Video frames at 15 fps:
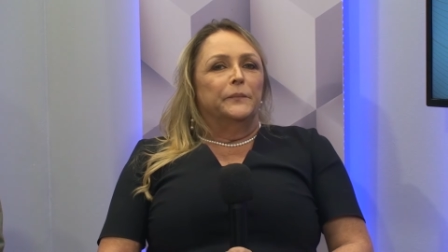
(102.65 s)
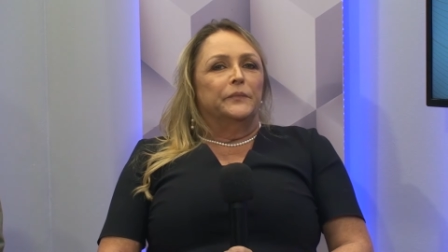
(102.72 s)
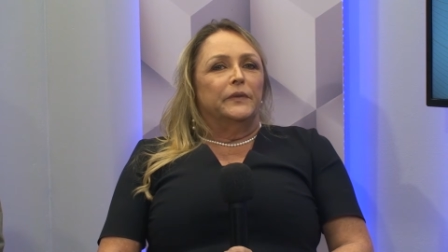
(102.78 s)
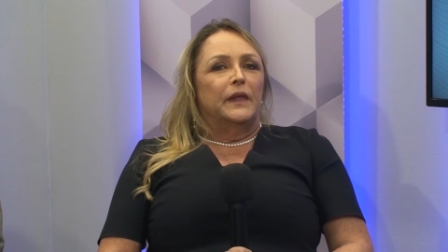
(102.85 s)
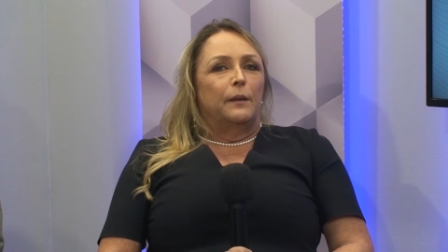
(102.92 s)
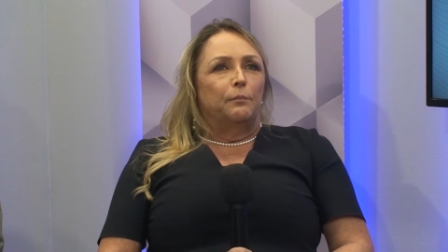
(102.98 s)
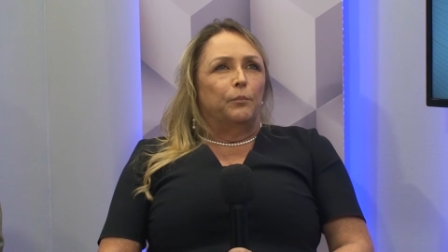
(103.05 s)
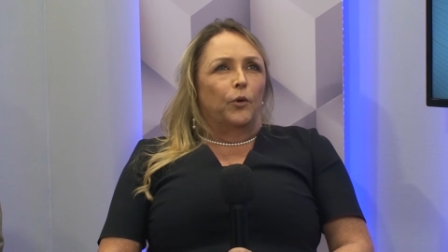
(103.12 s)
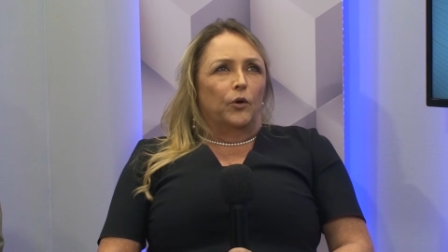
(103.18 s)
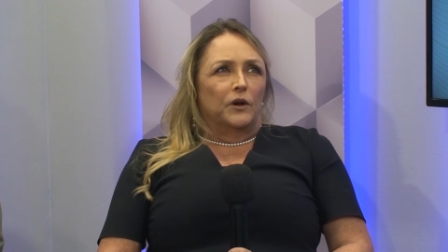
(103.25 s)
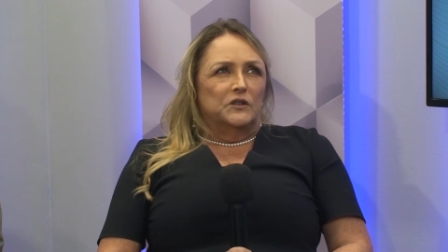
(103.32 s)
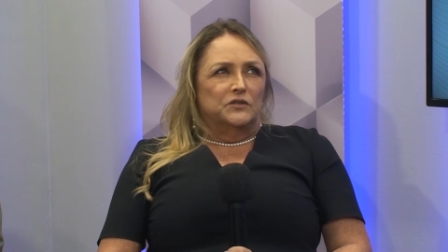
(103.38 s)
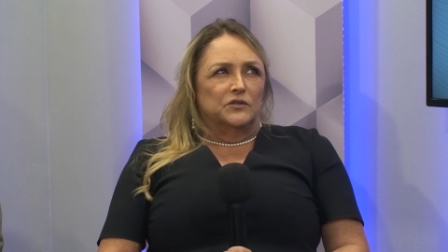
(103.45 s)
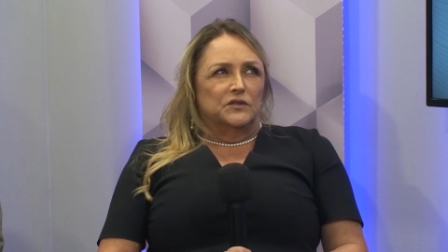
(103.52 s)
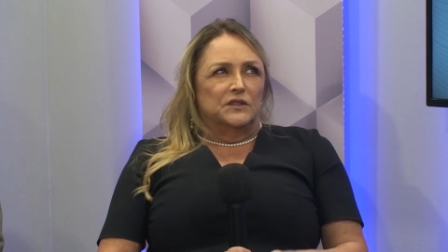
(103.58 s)

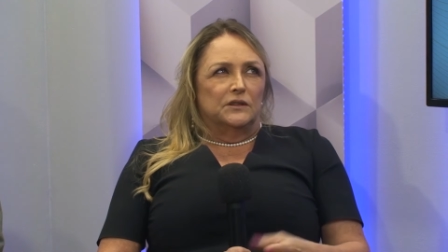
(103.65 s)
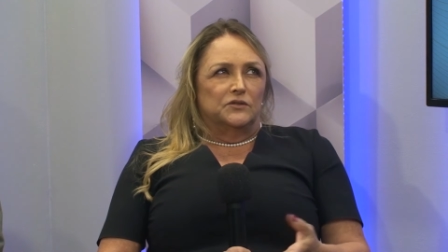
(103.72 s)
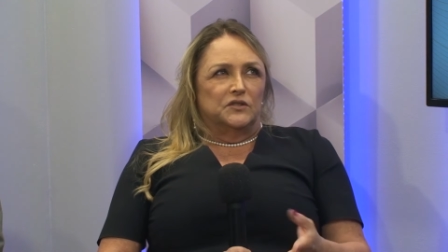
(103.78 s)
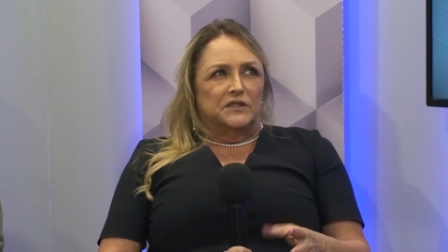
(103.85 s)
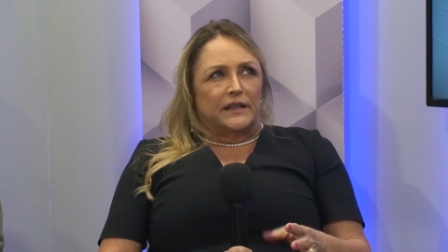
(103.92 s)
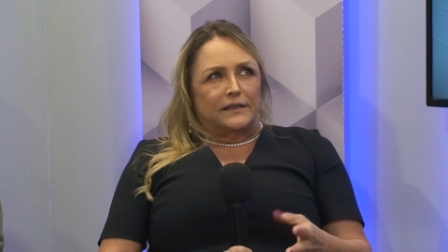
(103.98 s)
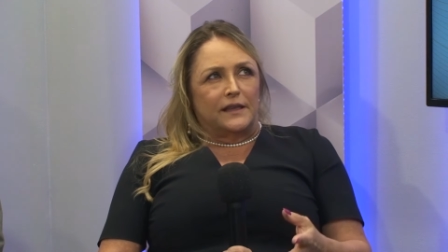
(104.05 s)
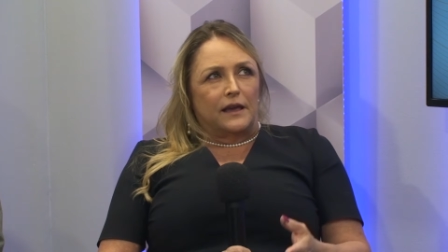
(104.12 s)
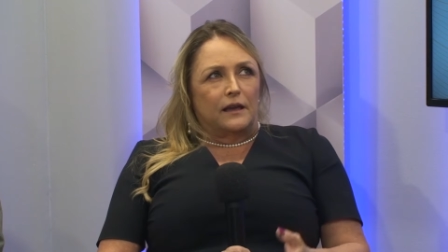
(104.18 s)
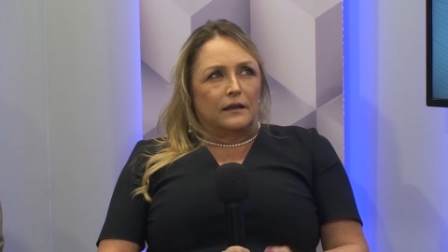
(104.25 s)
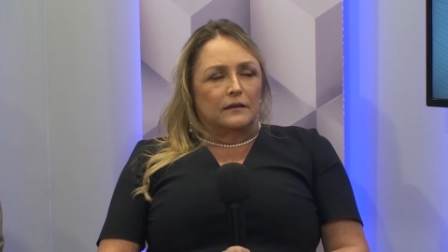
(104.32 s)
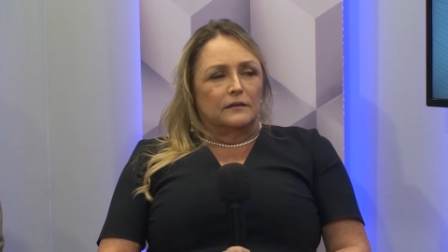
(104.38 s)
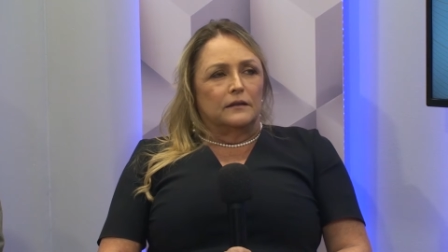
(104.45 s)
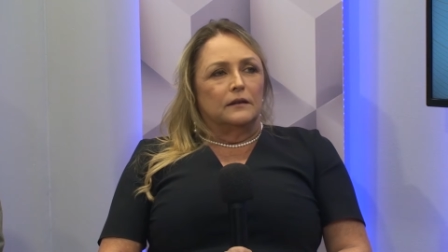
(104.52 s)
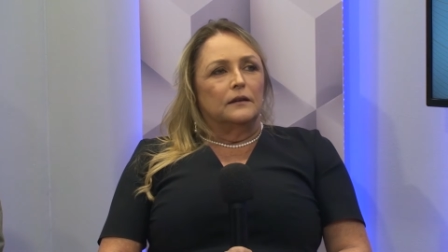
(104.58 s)
Depois, nos anos
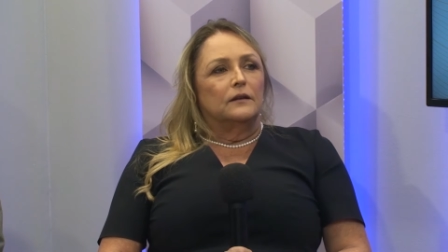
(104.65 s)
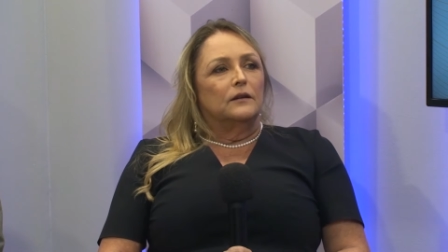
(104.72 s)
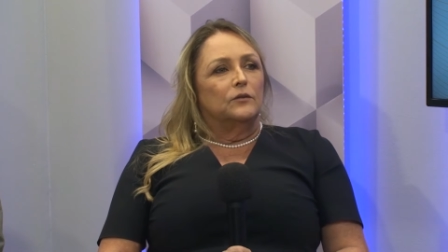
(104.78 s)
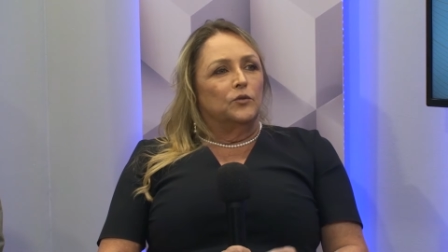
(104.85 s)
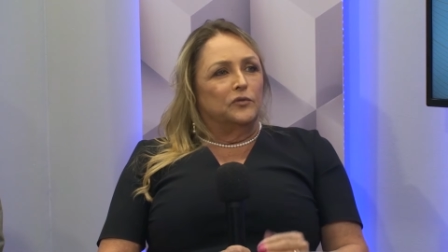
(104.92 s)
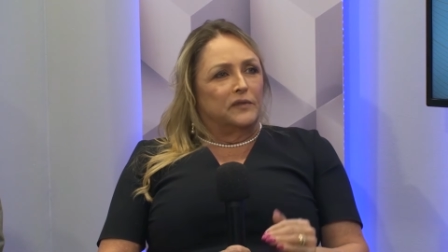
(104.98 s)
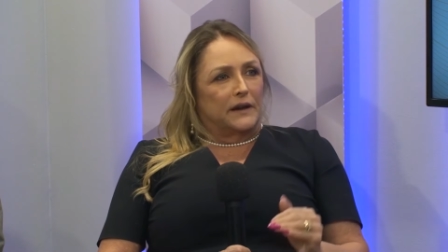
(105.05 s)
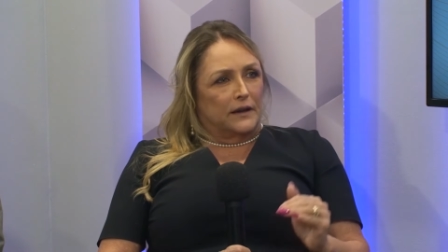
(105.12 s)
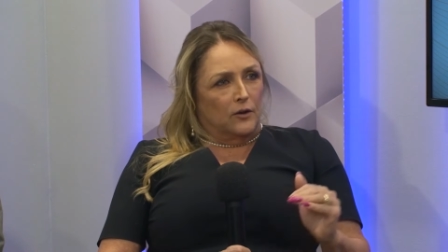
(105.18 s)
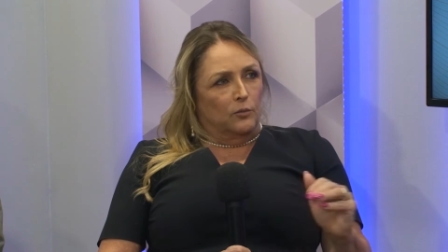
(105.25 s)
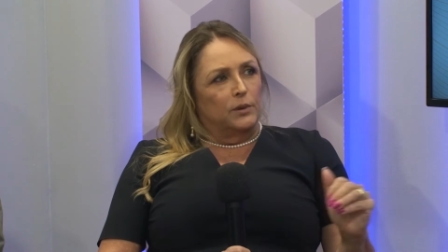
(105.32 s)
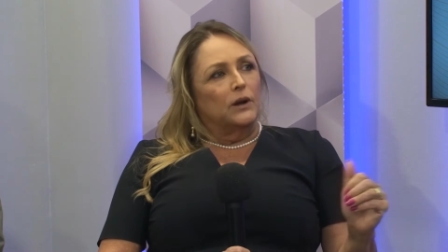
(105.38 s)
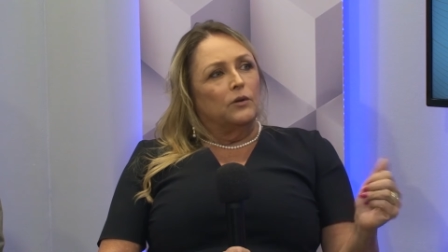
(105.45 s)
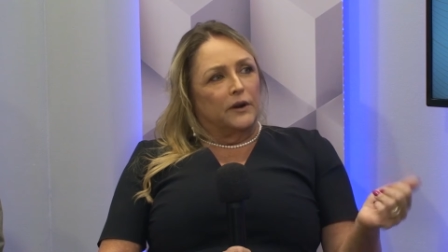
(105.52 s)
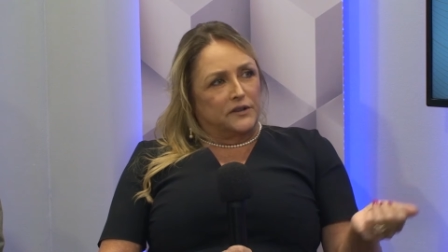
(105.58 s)
70, o facão
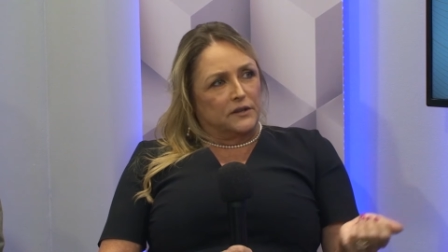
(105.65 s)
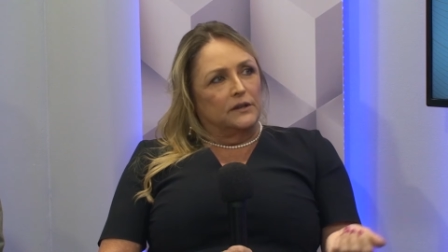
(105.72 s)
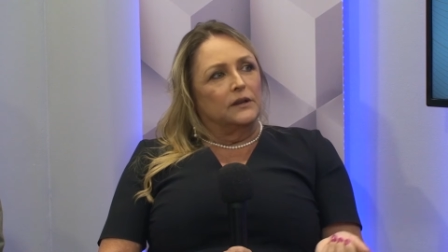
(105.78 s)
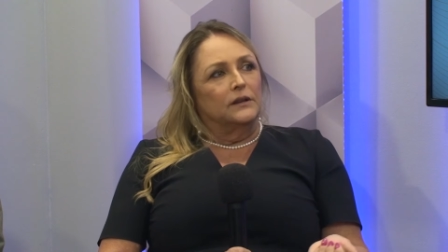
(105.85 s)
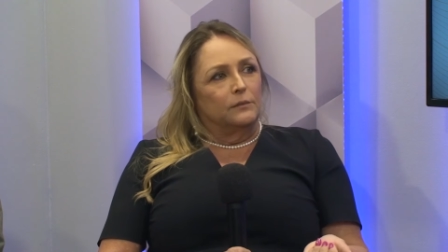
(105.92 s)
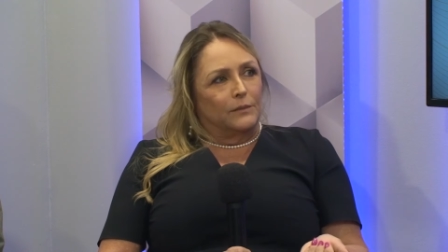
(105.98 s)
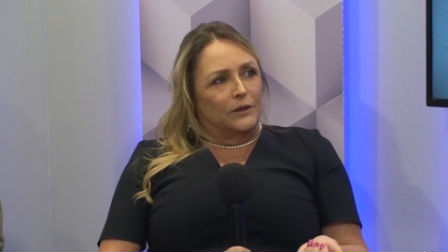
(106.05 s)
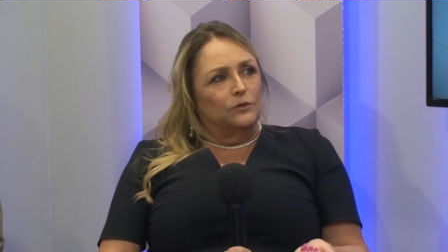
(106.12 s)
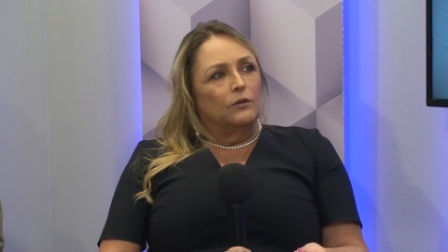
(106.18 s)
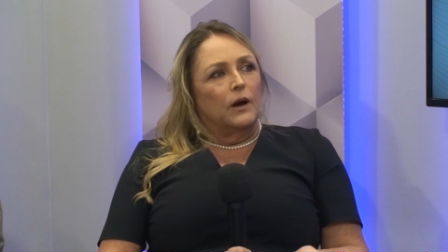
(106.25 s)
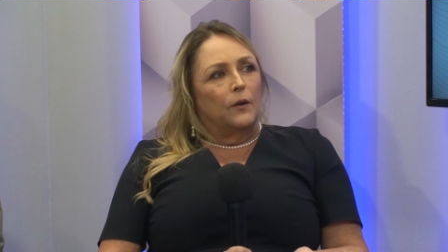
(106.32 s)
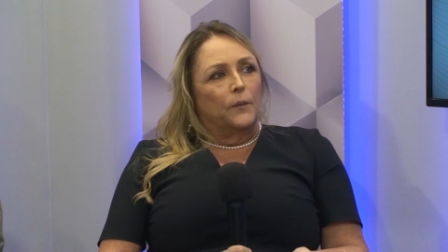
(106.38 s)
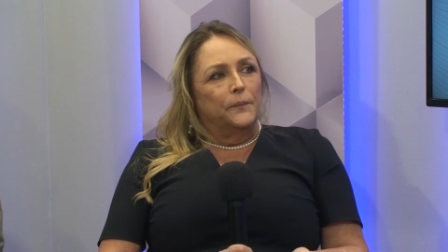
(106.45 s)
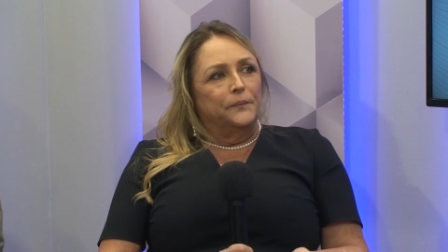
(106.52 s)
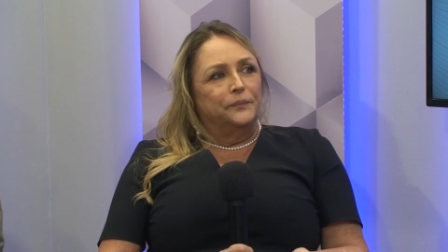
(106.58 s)
para corte e cana
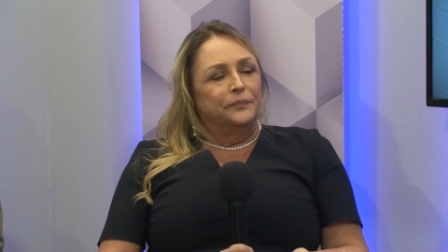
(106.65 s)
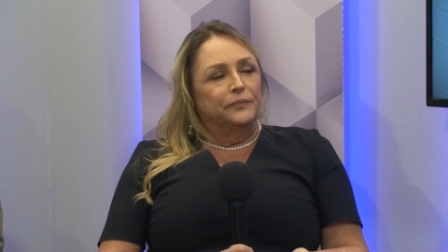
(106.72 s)
manual.